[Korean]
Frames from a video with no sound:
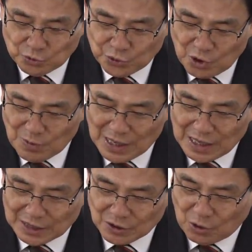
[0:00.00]
두려워
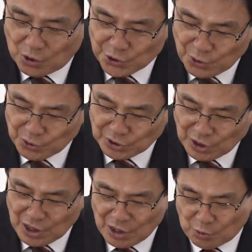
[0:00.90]
말라. 이건 어려울
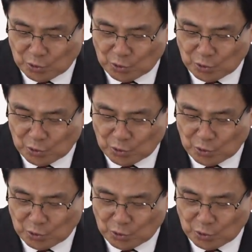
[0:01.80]
때,